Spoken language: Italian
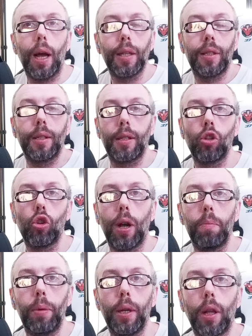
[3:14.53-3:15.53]
ha la stessa
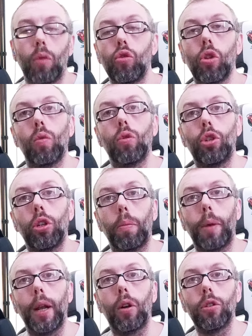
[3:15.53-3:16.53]
giocabilità, un gioco uscito
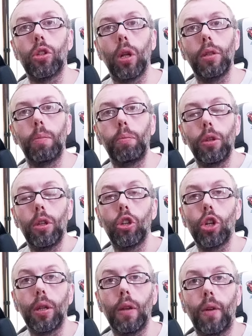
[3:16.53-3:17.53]
per le console di più di
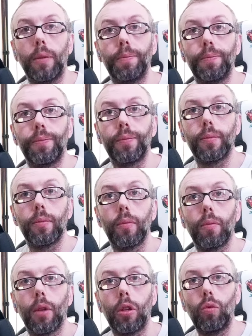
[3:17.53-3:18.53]
10 anni fa,
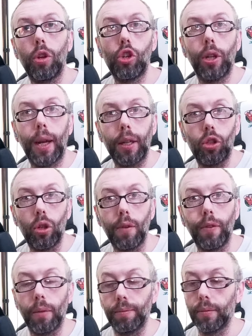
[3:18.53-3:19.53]
due generazioni
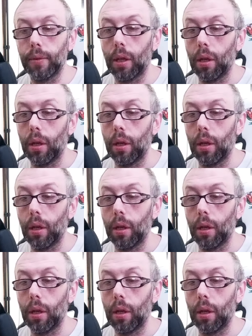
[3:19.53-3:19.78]
fa.